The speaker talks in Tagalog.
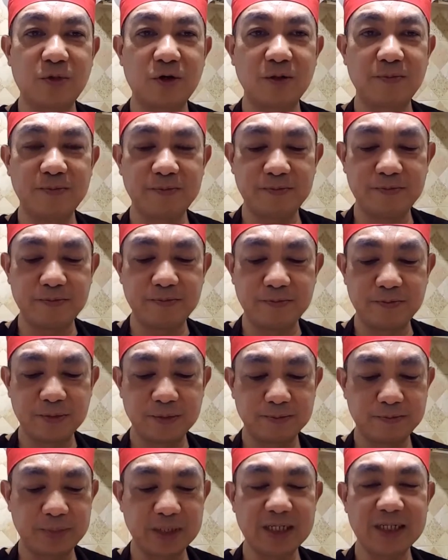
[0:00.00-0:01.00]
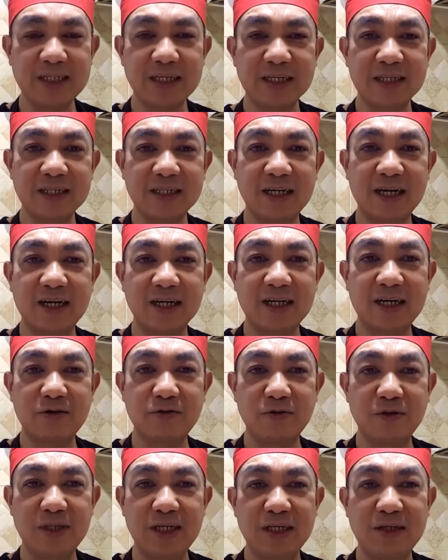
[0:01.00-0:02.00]
small pieces siya.
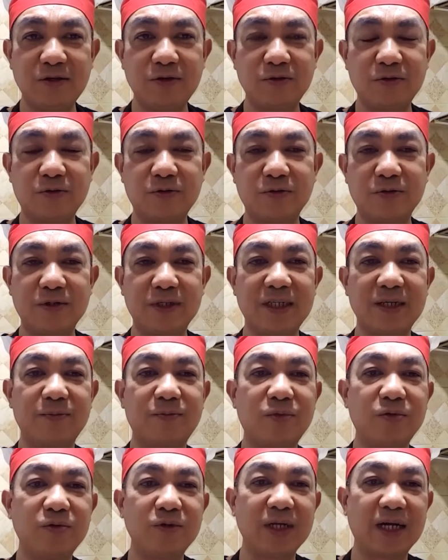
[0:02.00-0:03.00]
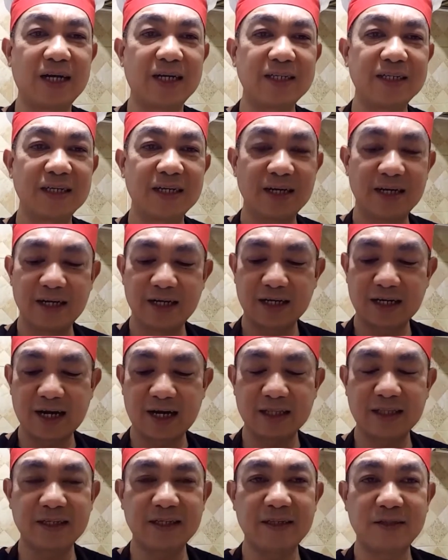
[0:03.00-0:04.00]
Ganun din yung sibuyas
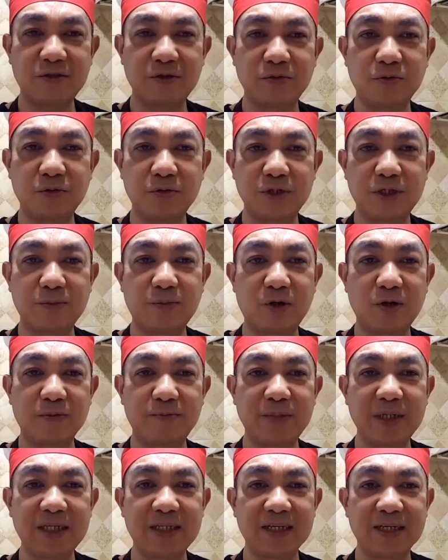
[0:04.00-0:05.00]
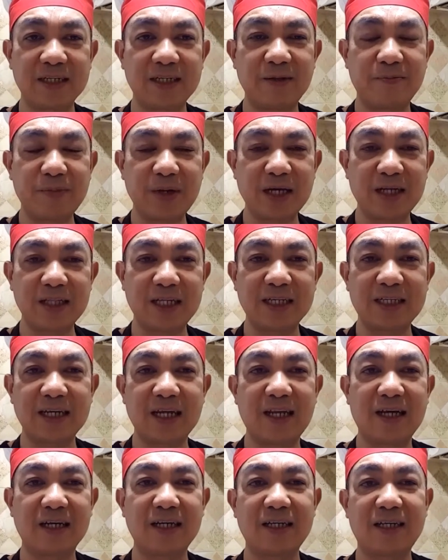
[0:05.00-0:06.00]
cut into small pieces. Depende
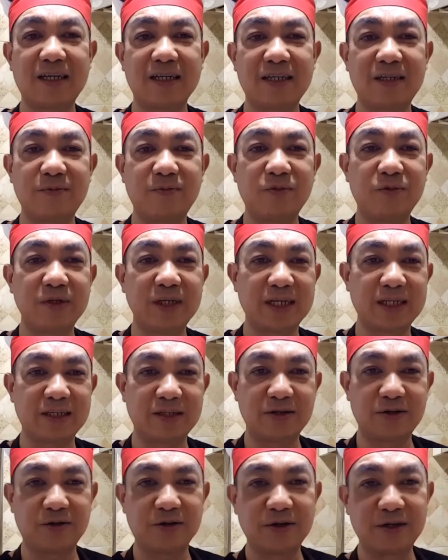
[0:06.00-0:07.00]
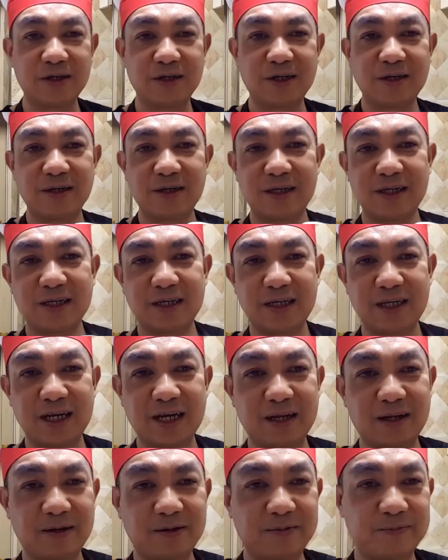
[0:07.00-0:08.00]
sa laki ng sibuyas nyo.
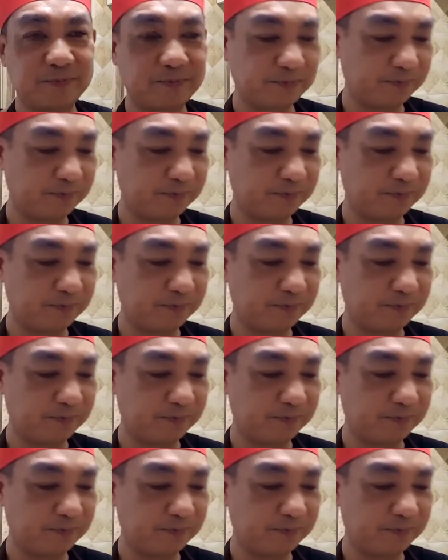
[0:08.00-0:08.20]
Ayan.